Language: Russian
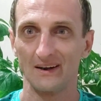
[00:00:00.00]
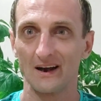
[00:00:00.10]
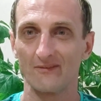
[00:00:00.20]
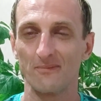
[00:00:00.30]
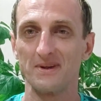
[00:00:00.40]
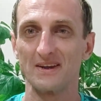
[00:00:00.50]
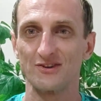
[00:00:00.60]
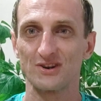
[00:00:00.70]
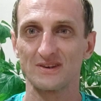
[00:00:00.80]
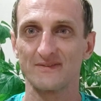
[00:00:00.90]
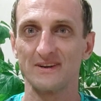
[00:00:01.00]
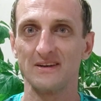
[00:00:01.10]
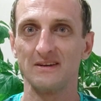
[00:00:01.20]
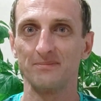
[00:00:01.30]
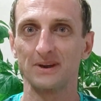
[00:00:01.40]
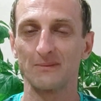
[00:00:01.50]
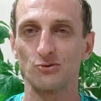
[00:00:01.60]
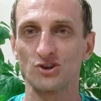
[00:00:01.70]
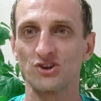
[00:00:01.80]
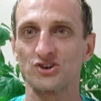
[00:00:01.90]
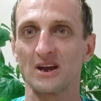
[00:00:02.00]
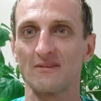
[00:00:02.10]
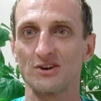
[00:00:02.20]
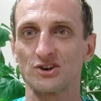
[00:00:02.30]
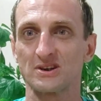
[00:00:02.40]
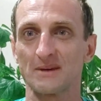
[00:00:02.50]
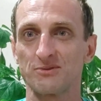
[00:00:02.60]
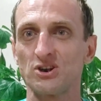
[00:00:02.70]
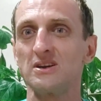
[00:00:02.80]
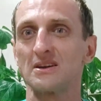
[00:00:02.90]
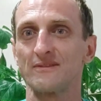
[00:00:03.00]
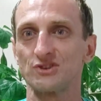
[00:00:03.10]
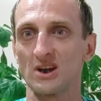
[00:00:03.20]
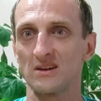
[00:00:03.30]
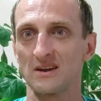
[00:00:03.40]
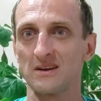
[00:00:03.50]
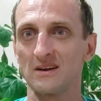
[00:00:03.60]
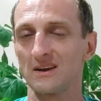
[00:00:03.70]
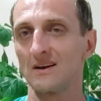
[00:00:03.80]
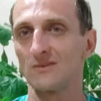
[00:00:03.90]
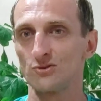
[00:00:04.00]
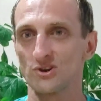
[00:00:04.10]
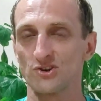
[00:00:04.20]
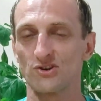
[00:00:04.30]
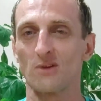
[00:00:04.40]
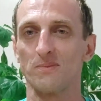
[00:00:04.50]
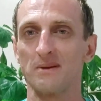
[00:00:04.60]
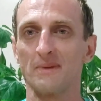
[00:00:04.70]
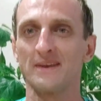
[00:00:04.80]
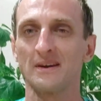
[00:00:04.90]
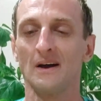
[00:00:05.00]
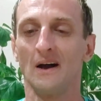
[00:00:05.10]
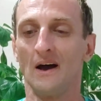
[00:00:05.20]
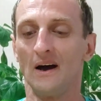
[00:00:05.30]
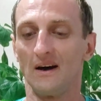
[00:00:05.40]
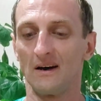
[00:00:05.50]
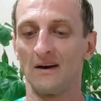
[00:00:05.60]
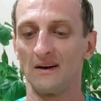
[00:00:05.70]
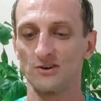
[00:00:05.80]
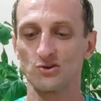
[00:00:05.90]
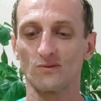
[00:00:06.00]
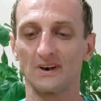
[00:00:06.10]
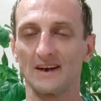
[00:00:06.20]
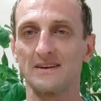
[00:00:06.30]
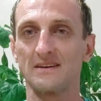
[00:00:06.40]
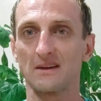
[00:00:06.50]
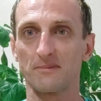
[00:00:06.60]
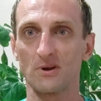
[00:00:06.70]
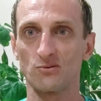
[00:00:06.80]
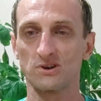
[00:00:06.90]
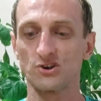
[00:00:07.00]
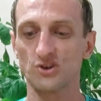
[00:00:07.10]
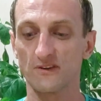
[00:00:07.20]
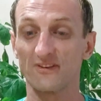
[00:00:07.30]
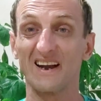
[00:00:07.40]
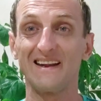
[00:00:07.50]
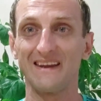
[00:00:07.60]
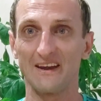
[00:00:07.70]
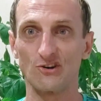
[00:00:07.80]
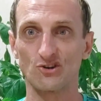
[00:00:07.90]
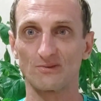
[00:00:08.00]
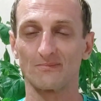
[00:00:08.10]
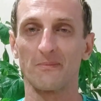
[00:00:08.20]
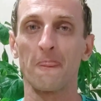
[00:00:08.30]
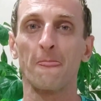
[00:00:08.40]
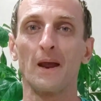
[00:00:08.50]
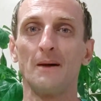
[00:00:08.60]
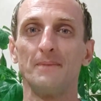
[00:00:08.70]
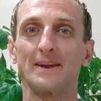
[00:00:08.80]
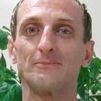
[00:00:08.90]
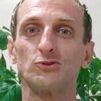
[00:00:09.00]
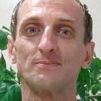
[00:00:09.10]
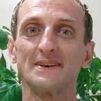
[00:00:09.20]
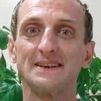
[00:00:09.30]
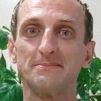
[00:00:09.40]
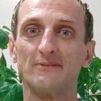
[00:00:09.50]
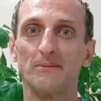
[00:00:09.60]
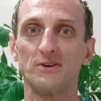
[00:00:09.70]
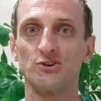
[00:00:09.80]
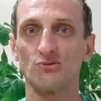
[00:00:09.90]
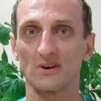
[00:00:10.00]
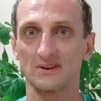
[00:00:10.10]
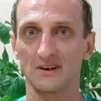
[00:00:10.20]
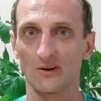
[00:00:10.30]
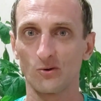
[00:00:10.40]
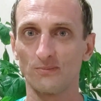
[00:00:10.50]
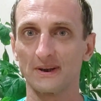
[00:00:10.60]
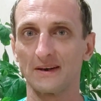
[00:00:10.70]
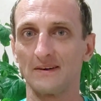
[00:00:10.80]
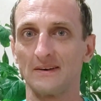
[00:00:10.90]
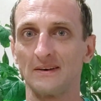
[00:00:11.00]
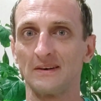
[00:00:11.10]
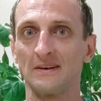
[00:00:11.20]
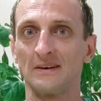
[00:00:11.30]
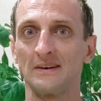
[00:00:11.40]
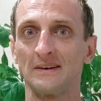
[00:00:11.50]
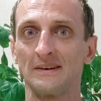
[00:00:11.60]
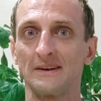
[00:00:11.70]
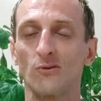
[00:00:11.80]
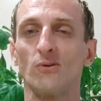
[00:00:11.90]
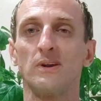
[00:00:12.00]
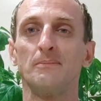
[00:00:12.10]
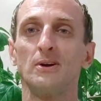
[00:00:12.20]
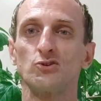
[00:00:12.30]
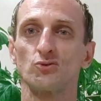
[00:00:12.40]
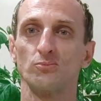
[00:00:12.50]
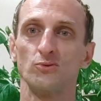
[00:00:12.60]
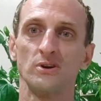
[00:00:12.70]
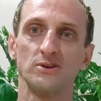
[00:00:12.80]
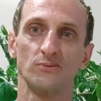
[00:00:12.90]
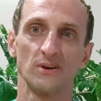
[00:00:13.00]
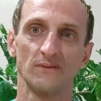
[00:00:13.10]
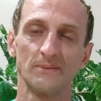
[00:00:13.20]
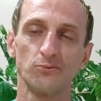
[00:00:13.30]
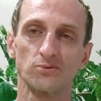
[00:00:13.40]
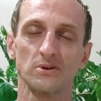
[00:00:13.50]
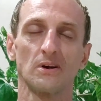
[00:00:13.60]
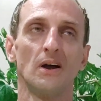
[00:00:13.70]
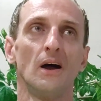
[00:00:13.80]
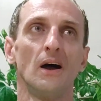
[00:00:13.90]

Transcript: как вы меня сейчас видите, потому что читая ваши сообщения, отвечая на них, я уже начинаю понимать, а, что вы хотите от меня услышать в дальнейшем. Поэтому спасибо вам еще раз огромное. А, такой небольшой будет сегодня выпуск –